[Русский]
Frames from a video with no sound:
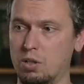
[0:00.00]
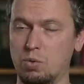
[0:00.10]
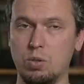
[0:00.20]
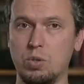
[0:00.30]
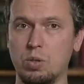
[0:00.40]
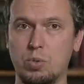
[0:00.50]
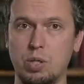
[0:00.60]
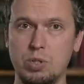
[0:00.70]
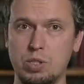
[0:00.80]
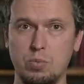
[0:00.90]
ну, как бы
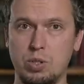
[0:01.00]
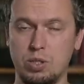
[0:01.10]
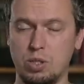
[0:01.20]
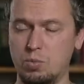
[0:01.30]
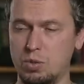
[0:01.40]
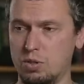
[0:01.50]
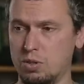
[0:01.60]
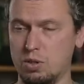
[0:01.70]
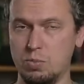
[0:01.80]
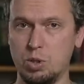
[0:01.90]
компромиссными, не
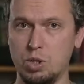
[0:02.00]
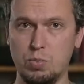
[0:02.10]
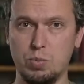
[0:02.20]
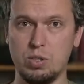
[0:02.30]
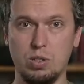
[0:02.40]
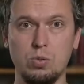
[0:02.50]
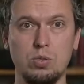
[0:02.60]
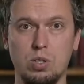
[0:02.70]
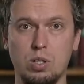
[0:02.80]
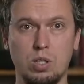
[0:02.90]
такими смешными по сравнению
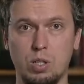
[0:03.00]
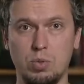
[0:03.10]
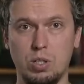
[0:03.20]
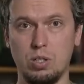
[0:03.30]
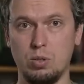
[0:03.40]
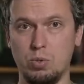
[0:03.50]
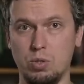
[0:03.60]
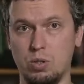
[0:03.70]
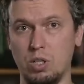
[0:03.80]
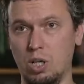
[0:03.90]
с зеркалками, как это
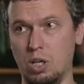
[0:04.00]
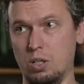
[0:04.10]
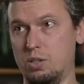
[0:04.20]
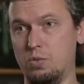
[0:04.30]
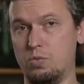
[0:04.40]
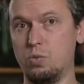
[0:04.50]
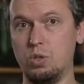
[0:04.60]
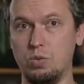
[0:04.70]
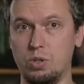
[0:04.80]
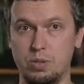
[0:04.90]
было в
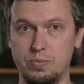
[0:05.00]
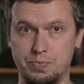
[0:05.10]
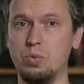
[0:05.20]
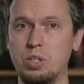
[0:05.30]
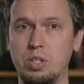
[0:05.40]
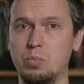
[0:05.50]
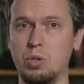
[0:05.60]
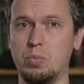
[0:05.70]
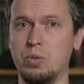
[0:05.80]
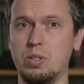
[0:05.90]
нулевые. У Никона
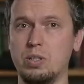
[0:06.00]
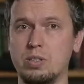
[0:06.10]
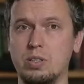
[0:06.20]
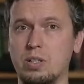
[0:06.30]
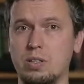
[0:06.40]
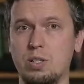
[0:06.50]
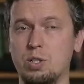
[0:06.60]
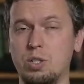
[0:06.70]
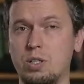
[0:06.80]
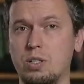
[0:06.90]
было, правда, тогда странное
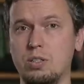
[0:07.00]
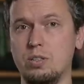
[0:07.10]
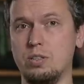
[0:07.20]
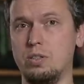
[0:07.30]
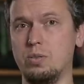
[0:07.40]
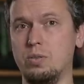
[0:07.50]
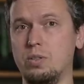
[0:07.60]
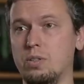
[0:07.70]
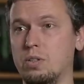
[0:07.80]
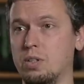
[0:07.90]
решение, они
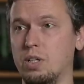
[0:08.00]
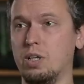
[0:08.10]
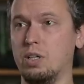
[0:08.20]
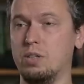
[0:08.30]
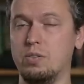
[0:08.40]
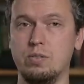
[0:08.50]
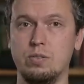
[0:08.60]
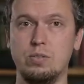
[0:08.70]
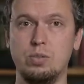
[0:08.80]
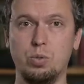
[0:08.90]
сделали
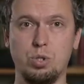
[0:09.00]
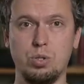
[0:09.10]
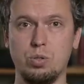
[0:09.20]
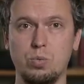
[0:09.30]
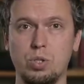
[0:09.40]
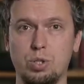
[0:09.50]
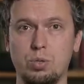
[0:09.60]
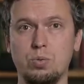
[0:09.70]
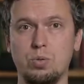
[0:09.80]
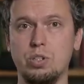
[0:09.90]
э, не очень-то
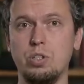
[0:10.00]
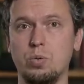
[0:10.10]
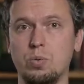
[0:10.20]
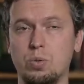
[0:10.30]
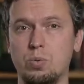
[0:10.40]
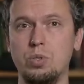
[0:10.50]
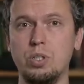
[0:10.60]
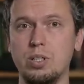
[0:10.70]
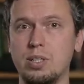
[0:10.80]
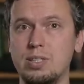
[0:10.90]
удачную серию, вот эту
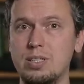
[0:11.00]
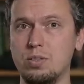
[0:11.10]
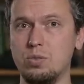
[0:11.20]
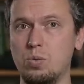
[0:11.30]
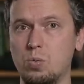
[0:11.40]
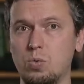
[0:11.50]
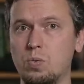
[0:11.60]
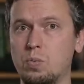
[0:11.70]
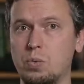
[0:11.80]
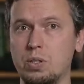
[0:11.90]
Nikon 1 с
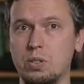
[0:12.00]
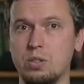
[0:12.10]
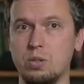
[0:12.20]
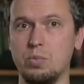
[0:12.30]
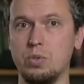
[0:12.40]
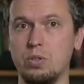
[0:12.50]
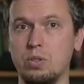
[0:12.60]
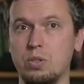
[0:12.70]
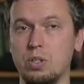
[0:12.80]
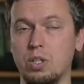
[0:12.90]
дюймовыми
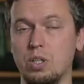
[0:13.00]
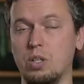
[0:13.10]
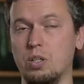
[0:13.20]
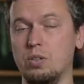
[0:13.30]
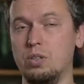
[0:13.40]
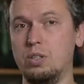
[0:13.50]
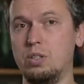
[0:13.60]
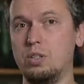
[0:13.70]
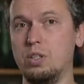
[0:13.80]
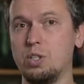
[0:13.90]
матрицами,
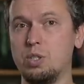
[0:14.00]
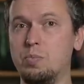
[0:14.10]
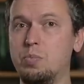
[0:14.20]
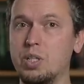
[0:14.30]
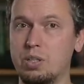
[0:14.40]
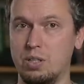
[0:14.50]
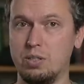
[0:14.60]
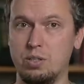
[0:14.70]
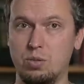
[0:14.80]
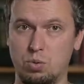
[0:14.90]
и даже
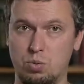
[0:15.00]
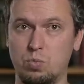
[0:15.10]
Pentax, и тот